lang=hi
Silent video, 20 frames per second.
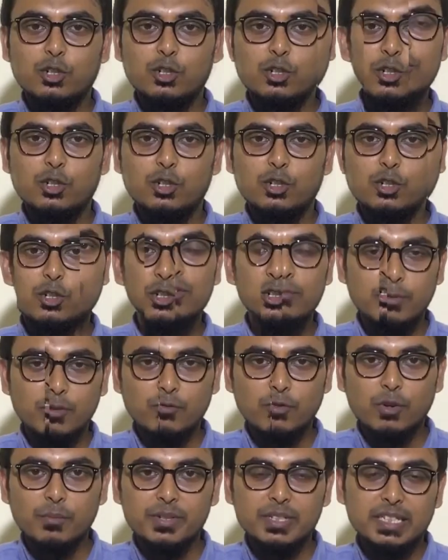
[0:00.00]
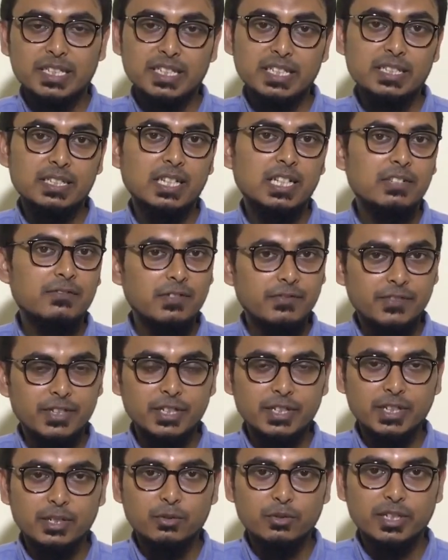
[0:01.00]
और इसकी ओवरऑल परफॉर्मेंस नाइन
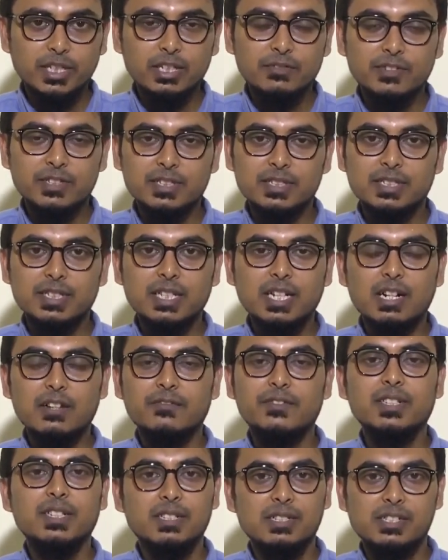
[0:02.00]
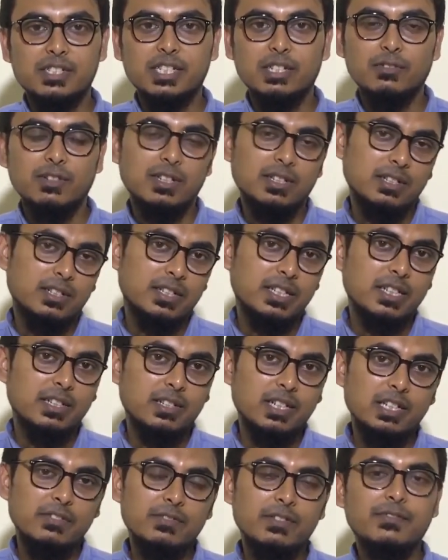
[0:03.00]
फिफ्टी के होने की वजह से काफ़ी अच्छी है अगर
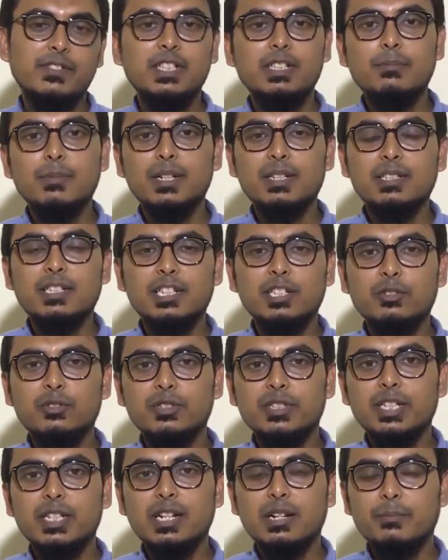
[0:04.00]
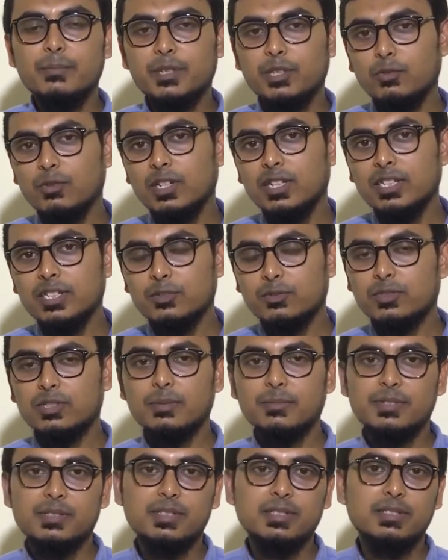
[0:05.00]
नाइन फिफ्टी की बात करें तो ये आप इक्वेलिटी को
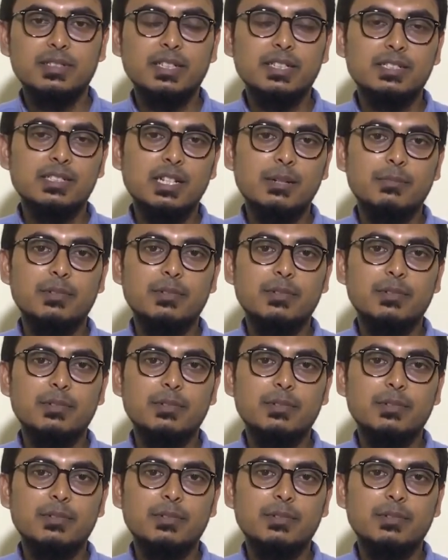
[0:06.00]
समझ सकते हैं